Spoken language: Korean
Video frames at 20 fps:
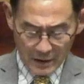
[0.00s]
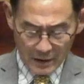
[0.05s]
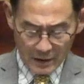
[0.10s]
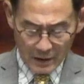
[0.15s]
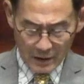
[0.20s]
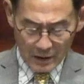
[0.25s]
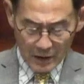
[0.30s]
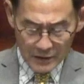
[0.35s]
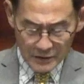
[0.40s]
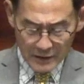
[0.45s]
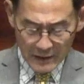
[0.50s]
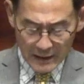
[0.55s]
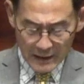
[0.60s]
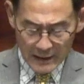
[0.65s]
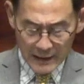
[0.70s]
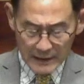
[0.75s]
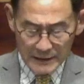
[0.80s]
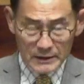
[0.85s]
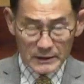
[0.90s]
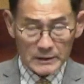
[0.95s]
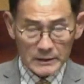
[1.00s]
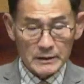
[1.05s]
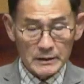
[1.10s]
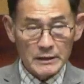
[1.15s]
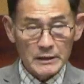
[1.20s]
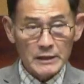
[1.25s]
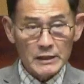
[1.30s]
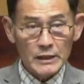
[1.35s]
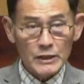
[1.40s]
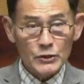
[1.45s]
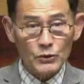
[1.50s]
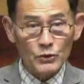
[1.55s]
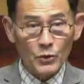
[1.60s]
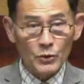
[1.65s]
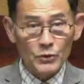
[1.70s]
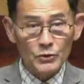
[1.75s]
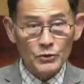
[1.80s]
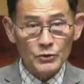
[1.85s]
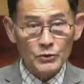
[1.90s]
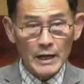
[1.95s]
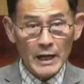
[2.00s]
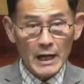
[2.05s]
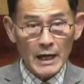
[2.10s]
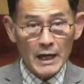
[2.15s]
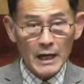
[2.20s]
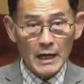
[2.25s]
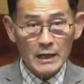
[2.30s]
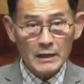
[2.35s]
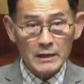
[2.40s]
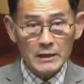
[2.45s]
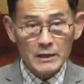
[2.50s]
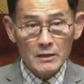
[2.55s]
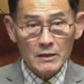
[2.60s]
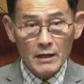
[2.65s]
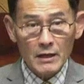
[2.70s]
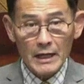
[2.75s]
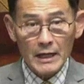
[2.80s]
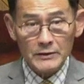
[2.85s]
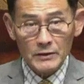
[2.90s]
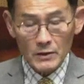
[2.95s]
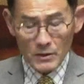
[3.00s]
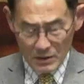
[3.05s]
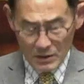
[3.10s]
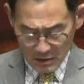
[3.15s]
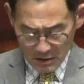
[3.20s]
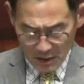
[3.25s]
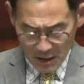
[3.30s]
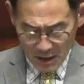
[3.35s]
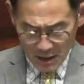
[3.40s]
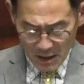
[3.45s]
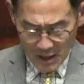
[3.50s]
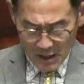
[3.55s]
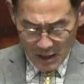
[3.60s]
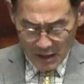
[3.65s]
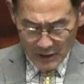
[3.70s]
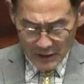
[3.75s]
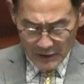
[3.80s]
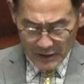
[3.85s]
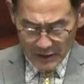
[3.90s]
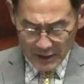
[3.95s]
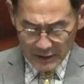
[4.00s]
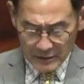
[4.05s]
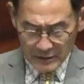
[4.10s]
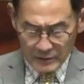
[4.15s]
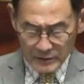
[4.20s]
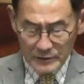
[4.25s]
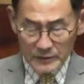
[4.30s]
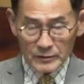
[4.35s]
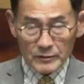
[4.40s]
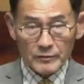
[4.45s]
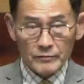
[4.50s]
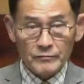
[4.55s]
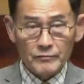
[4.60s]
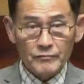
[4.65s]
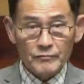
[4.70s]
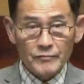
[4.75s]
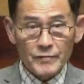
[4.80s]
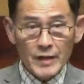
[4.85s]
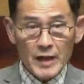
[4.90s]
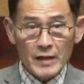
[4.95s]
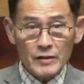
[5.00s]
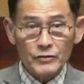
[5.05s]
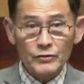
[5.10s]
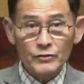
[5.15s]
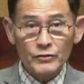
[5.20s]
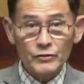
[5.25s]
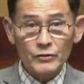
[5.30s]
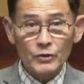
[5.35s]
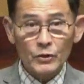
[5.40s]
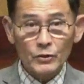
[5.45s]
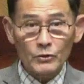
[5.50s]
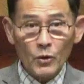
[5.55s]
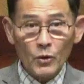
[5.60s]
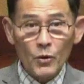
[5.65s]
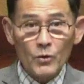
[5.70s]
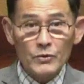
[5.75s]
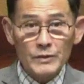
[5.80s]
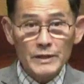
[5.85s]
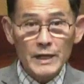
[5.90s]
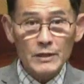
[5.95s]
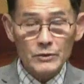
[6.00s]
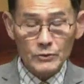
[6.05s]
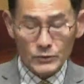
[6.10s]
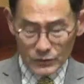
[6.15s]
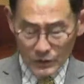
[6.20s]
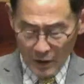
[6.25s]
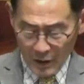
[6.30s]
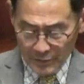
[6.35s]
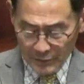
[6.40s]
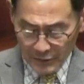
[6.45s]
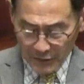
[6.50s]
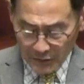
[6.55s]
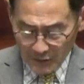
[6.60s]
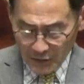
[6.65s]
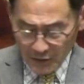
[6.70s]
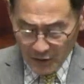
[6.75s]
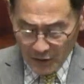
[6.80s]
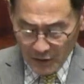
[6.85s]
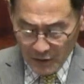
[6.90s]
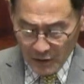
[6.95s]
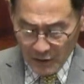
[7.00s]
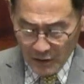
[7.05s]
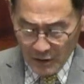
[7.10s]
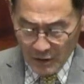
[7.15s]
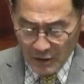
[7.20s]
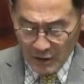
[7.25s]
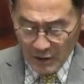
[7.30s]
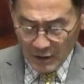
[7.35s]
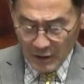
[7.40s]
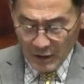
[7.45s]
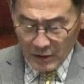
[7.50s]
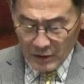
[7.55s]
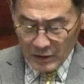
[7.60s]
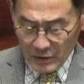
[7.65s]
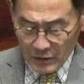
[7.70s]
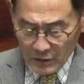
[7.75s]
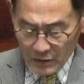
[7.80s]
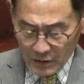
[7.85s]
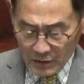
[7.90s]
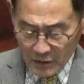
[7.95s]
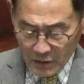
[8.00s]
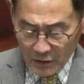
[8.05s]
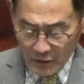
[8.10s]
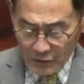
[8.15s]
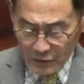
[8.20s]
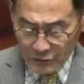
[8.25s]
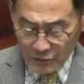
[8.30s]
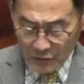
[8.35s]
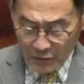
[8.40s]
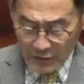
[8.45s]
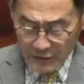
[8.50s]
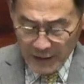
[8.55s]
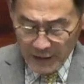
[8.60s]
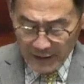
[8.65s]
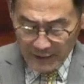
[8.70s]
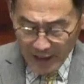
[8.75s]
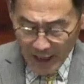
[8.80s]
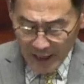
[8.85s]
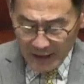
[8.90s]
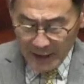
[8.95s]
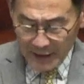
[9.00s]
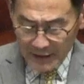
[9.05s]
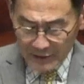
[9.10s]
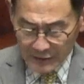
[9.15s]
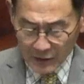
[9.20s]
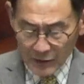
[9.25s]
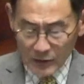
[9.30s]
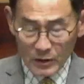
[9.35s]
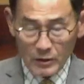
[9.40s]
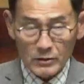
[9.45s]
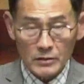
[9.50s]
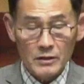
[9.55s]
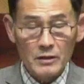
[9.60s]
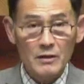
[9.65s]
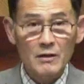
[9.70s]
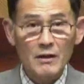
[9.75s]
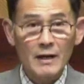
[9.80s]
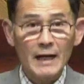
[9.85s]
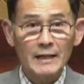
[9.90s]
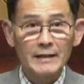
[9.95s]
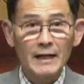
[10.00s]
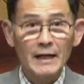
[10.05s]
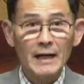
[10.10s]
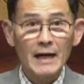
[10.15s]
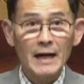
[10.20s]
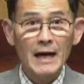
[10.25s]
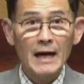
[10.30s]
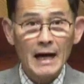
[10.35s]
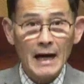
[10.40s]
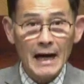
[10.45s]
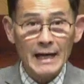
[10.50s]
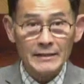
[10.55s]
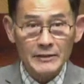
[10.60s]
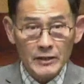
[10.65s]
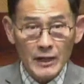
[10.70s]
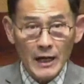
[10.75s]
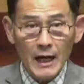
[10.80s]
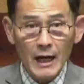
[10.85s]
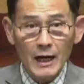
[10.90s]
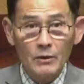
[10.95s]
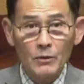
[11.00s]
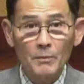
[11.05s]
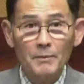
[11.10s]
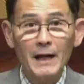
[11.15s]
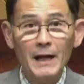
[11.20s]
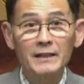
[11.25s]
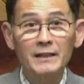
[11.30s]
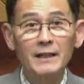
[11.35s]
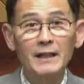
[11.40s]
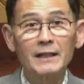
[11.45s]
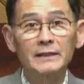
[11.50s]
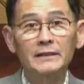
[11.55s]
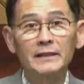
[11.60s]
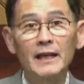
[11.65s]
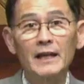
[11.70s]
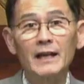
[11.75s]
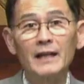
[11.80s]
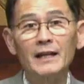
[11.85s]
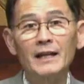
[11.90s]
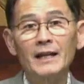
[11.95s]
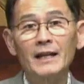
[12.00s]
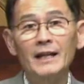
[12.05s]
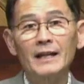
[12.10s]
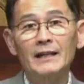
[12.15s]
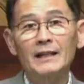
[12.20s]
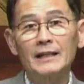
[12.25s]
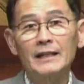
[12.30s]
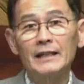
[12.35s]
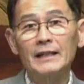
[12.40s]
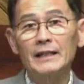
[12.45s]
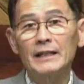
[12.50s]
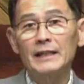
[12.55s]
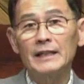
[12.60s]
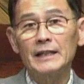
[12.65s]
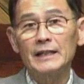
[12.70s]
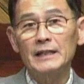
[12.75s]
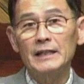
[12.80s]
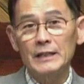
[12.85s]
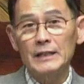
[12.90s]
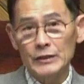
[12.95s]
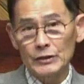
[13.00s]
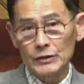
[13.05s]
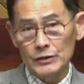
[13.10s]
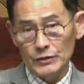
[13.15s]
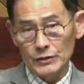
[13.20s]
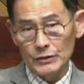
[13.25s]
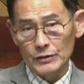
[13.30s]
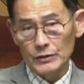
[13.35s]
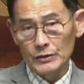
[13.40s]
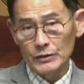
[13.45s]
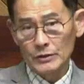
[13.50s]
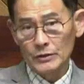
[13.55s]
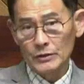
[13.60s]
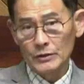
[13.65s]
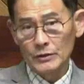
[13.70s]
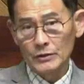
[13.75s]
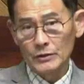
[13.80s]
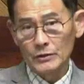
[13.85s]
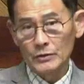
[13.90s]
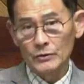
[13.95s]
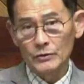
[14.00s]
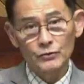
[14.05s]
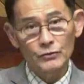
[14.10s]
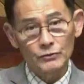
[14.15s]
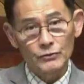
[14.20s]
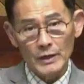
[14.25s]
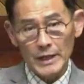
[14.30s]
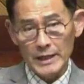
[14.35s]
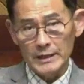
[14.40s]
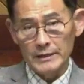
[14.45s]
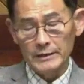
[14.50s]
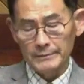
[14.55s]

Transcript: 언젠가는 이 조류가 흘러가서 이제는 내 스스로 통제할 수 없어서 그거로서 그냥 따라서 흘러가다가 아차 하고 발견할 때 it is too late.